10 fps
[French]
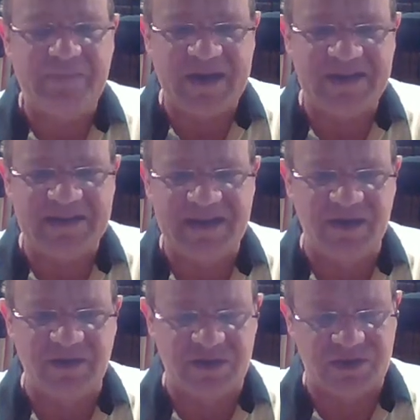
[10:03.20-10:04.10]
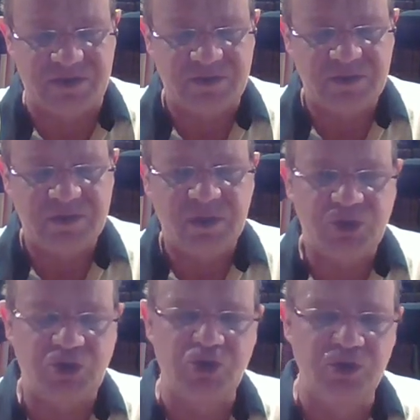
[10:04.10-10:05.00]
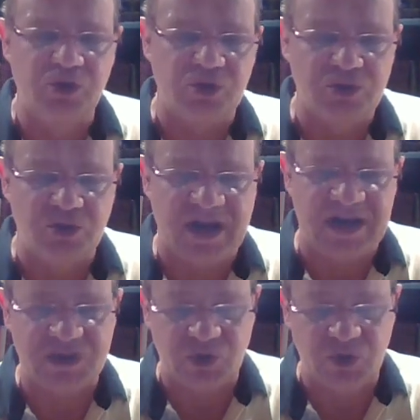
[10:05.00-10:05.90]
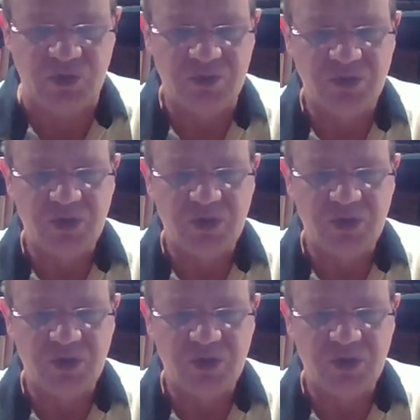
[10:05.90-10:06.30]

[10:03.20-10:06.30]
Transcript: préséance sur le garçon